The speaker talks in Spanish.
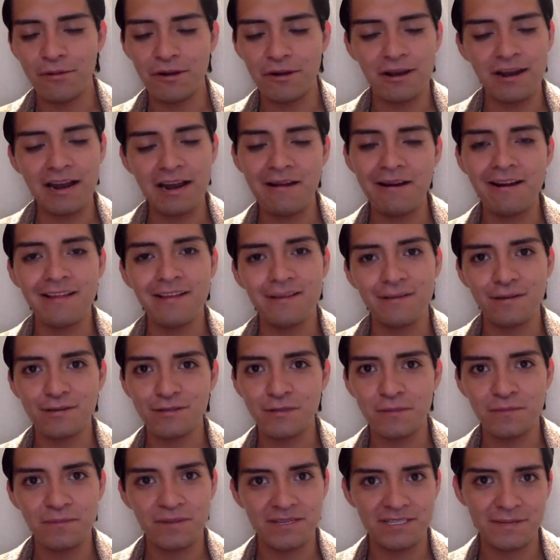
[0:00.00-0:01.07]
Porque la verdad yo
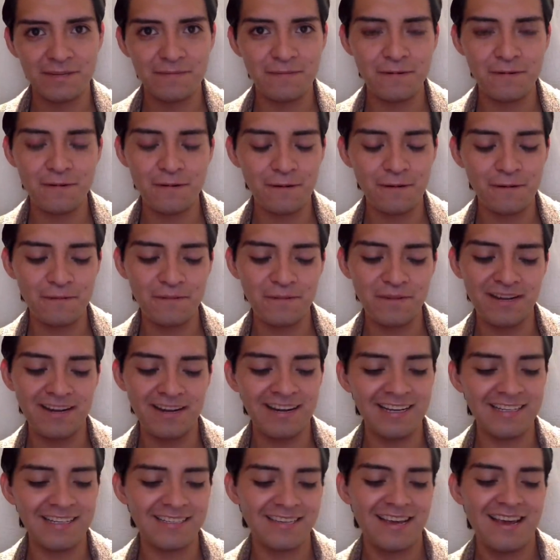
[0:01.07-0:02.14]
soy pésimo con mi
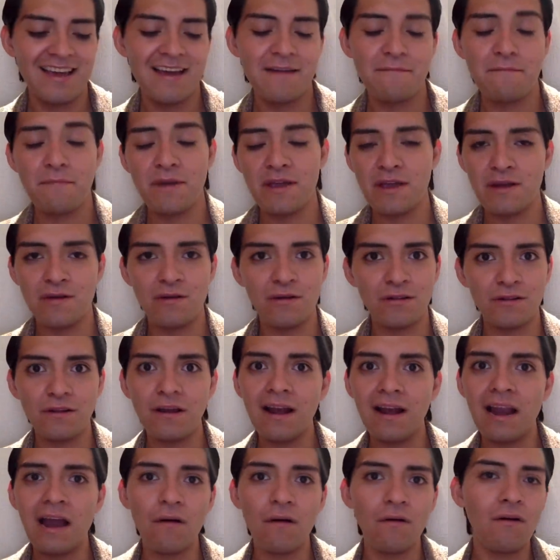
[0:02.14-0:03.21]
inglés. Me llenó
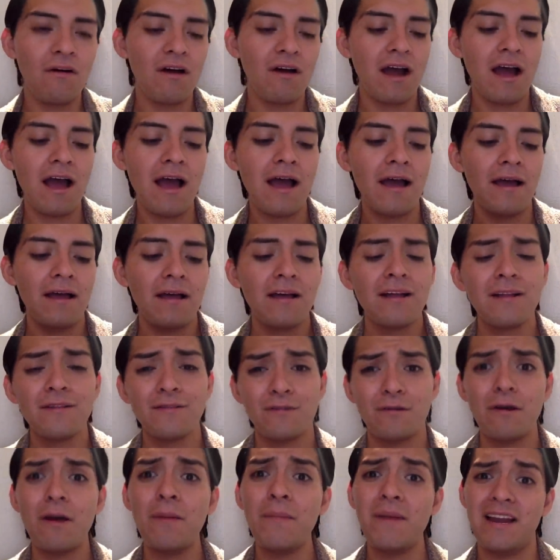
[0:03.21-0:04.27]
toda la hoja,
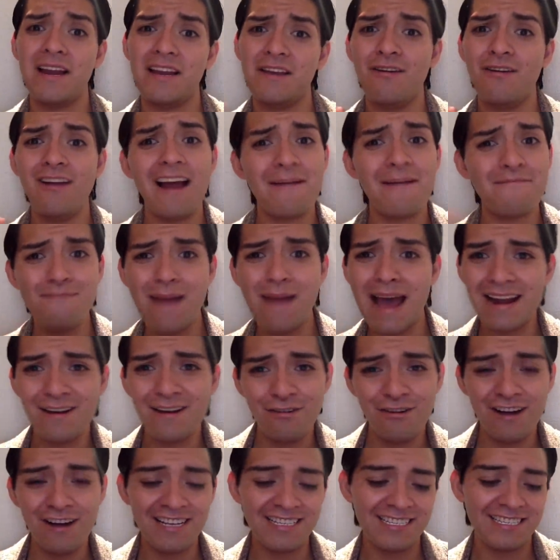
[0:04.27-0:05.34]
toda me leyó la
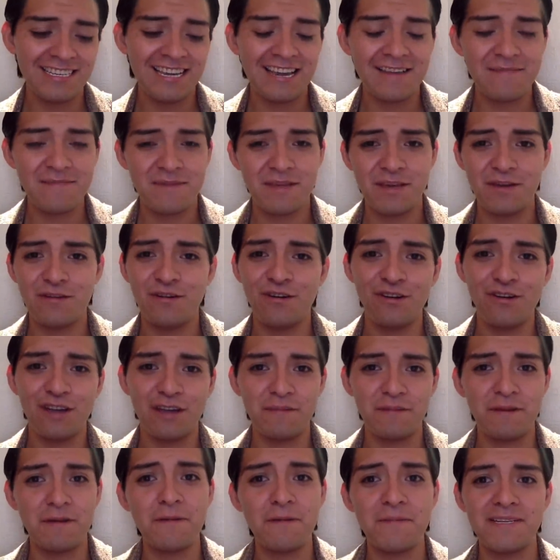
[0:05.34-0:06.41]
mano, así que me dijo lo que
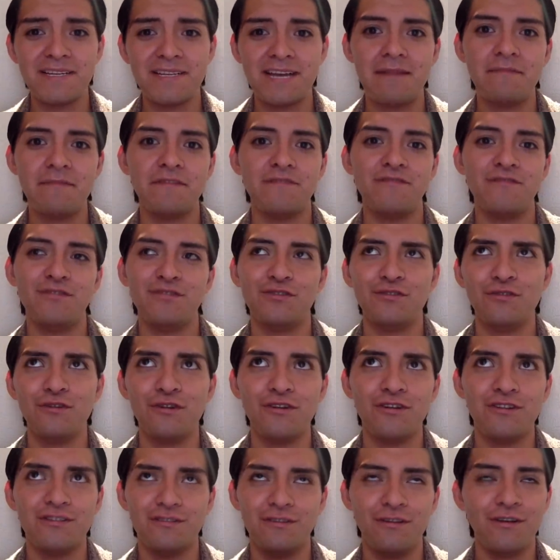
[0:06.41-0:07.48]
me iba a pasar en mi
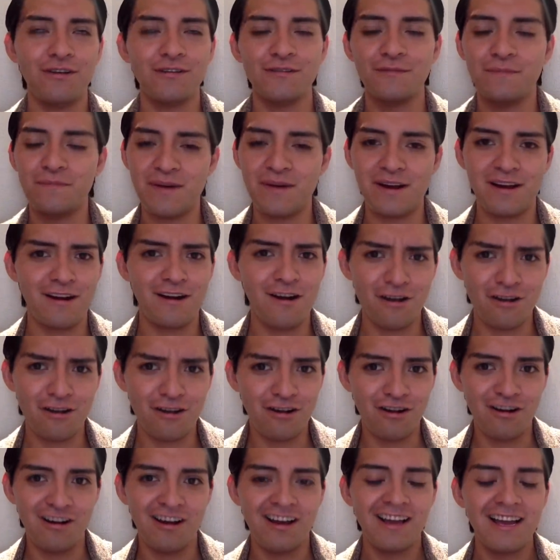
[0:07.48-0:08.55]
futuro y todo súper
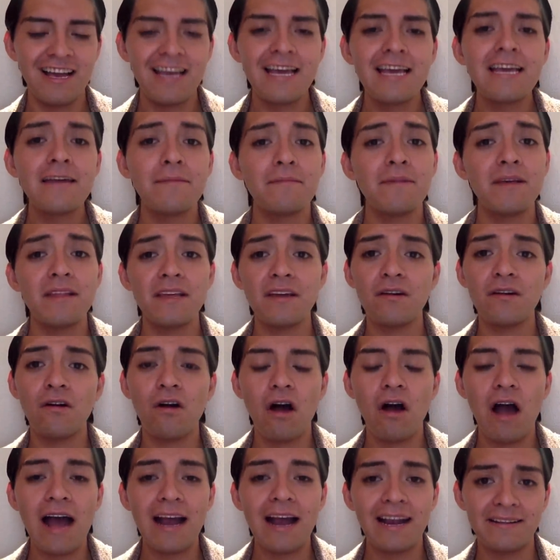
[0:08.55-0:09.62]
loco me
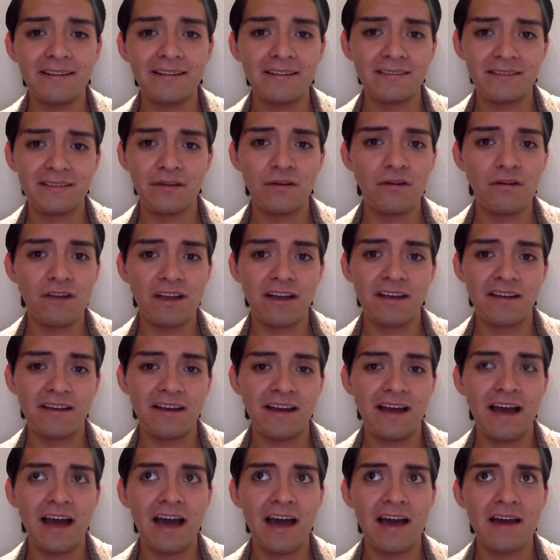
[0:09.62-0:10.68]
dijo, aquí te tengo que
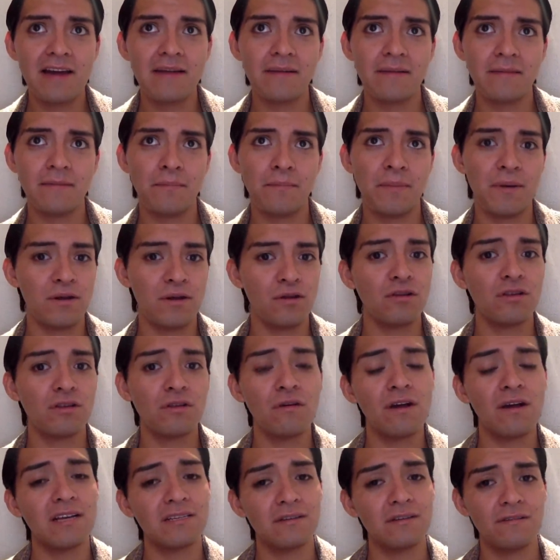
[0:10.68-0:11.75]
dejar, pero yo
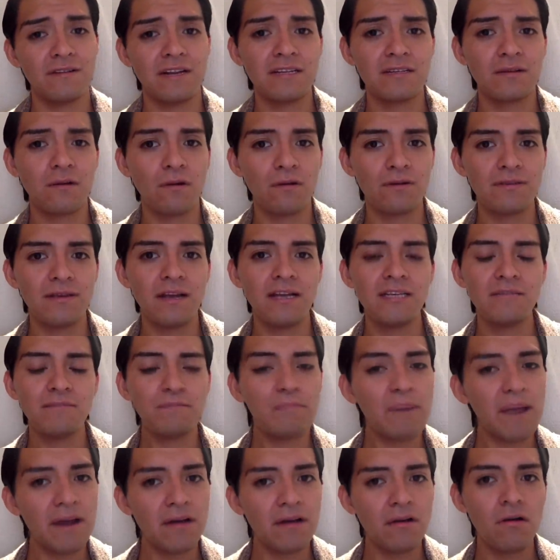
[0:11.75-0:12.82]
tengo que hacer otras cosas,
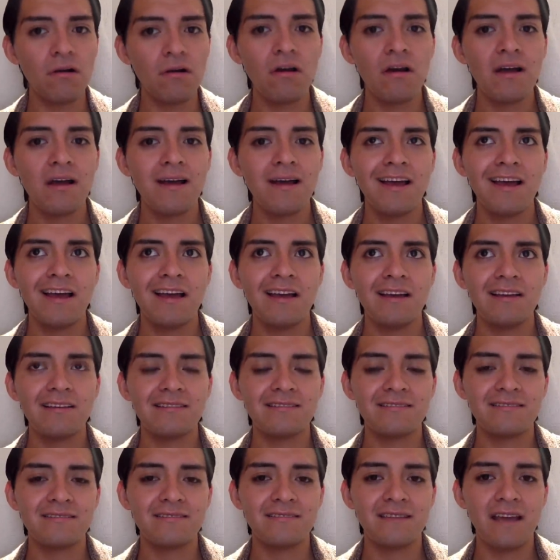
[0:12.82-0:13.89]
pero
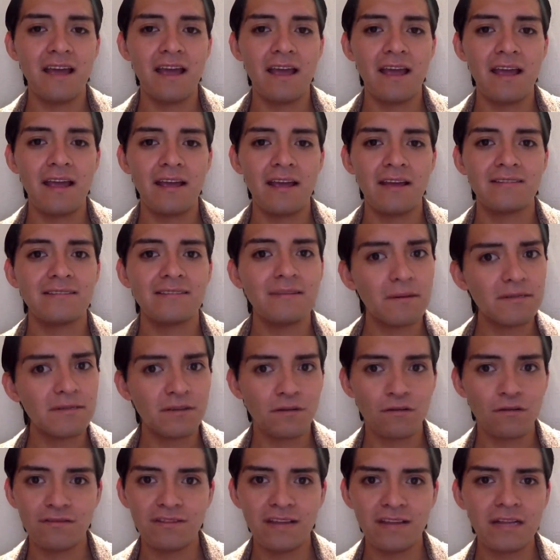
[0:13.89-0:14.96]
este, estamos
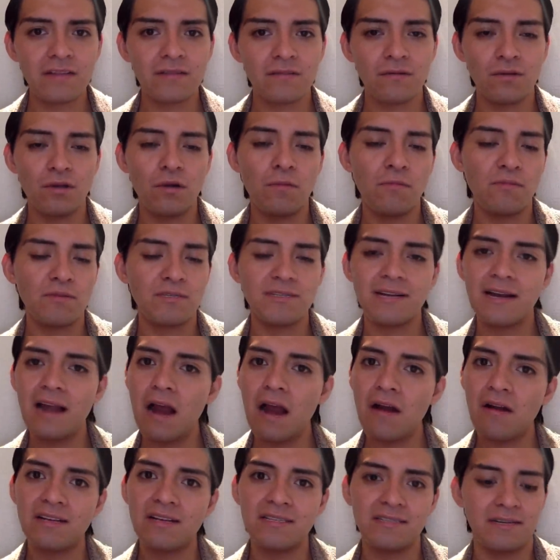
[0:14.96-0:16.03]
en contacto. Yo, pues
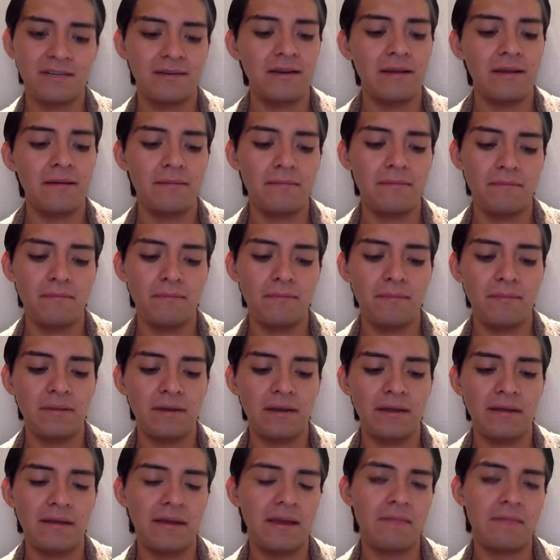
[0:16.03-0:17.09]
claro, así le,
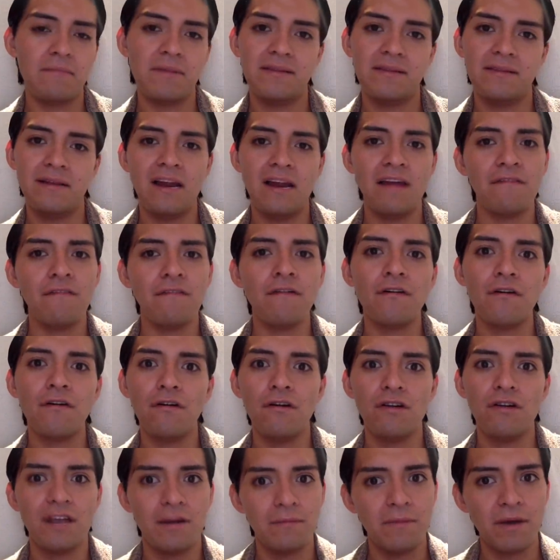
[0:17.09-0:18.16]
dejé mi
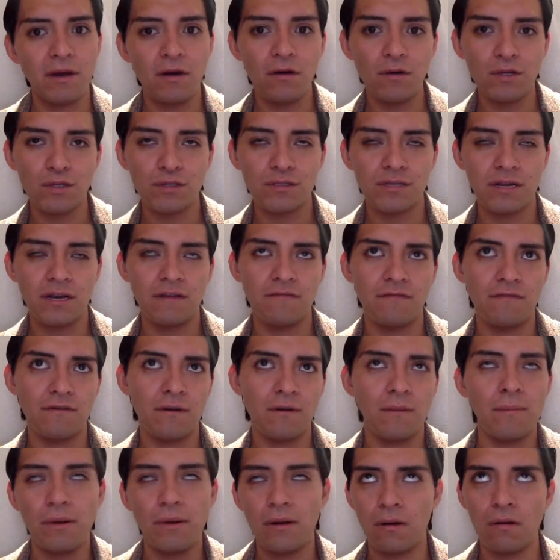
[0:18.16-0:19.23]
teléfono y él me dejó su
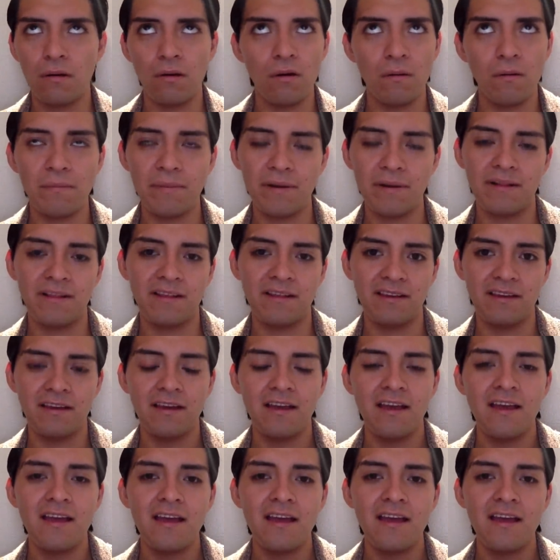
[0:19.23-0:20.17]
teléfono, pero no lo perdí.